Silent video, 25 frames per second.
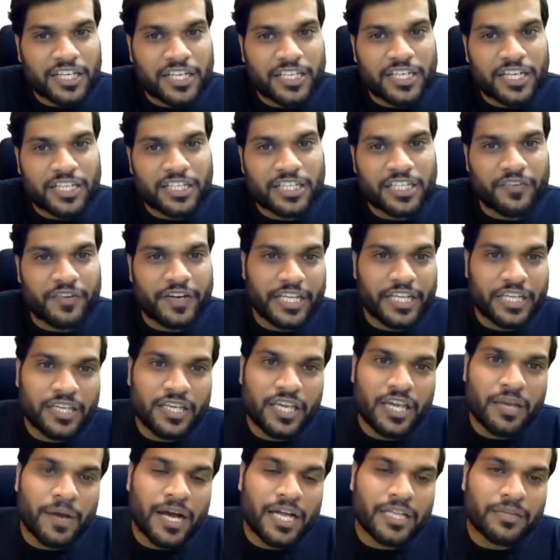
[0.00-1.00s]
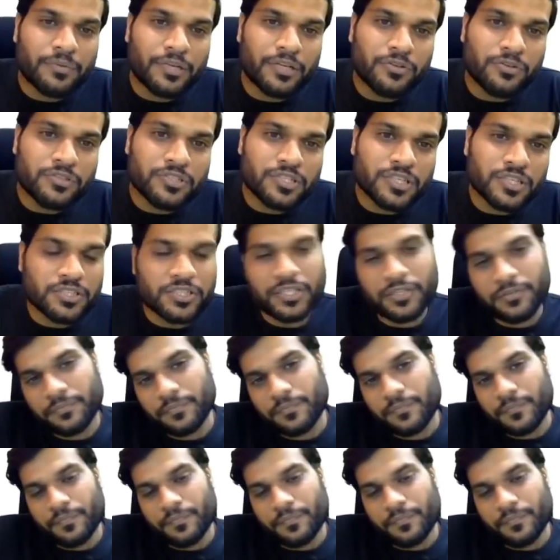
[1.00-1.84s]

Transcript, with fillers: द कंडक्टिविटी ये बात बिल्कुल सच है